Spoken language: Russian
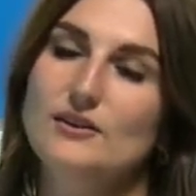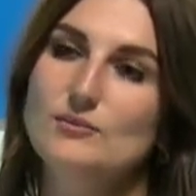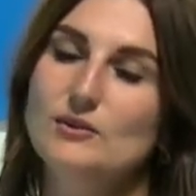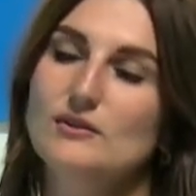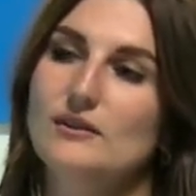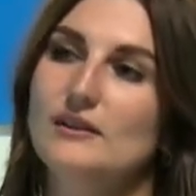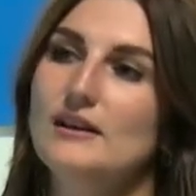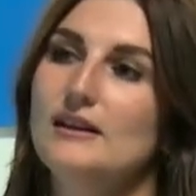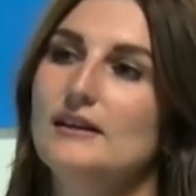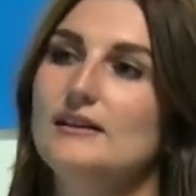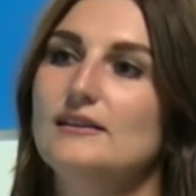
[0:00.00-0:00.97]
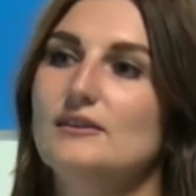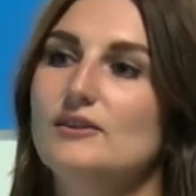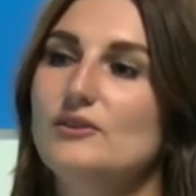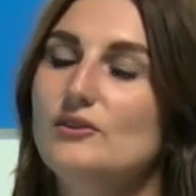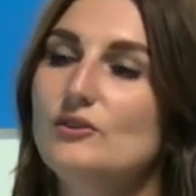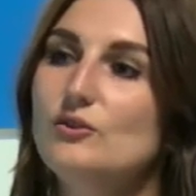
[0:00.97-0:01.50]
именно а,
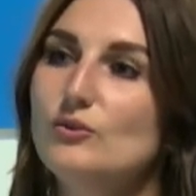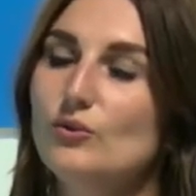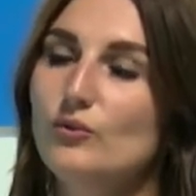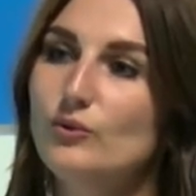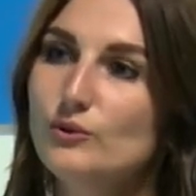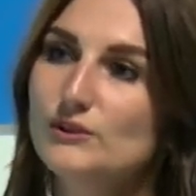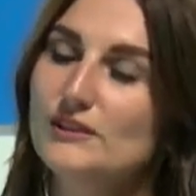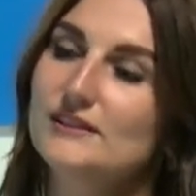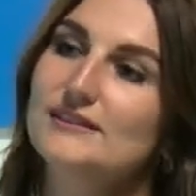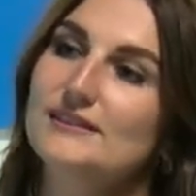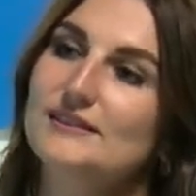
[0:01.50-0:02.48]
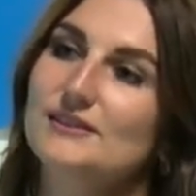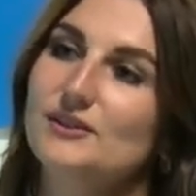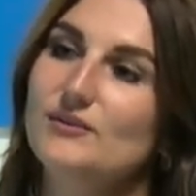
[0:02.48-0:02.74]
ее возраст э,